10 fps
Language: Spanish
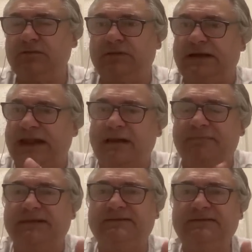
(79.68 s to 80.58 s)

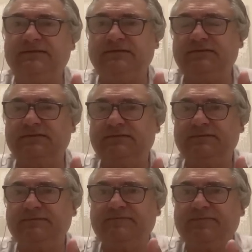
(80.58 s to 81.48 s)
realmente
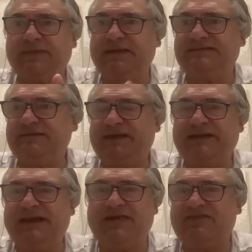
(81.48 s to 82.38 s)
este
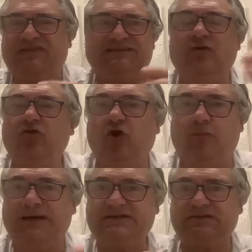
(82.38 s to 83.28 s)
Madrid le hace falta un gol
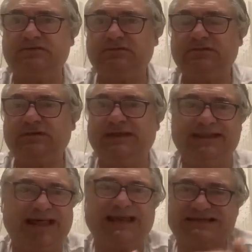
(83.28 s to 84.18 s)
más y
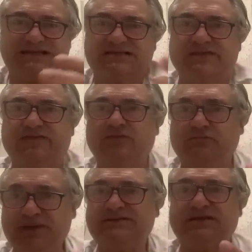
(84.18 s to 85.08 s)
da la
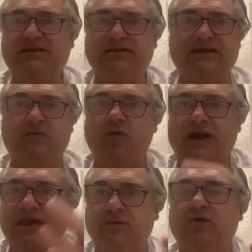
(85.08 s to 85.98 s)
sensación, ves que en
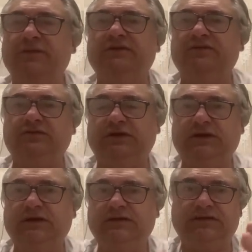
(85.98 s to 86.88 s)
cualquier momento
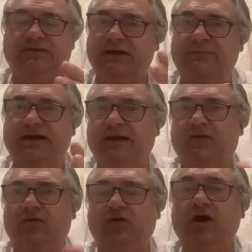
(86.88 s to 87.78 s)
te van a marcar
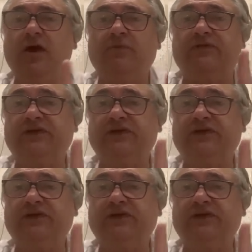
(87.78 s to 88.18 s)
un gol. Por